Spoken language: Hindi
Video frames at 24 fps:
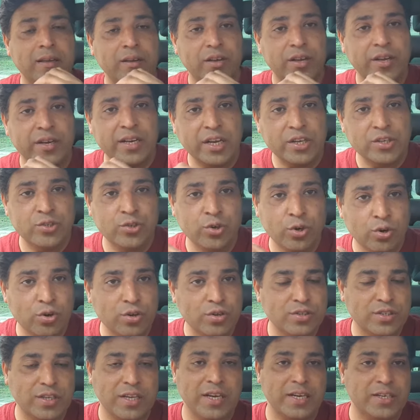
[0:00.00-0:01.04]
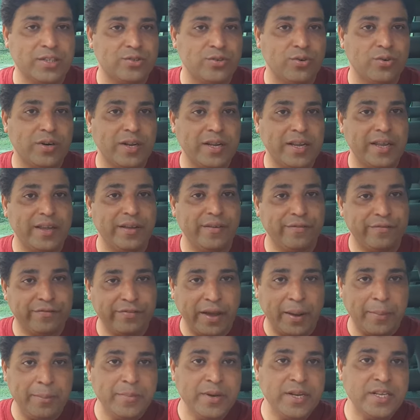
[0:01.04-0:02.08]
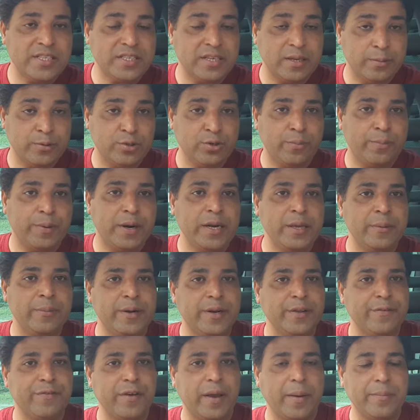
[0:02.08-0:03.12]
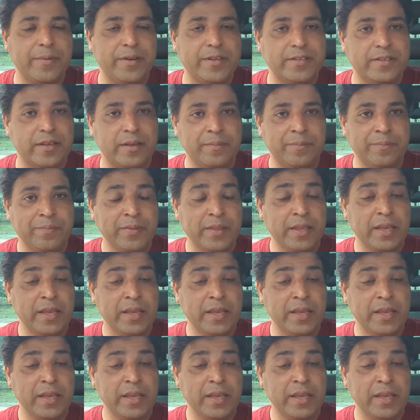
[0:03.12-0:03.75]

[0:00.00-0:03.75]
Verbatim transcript: इनका यूरोस खर्च हो रहा है फैमिलीज़ की जो बड़ी बड़ी फैमिलीज़ है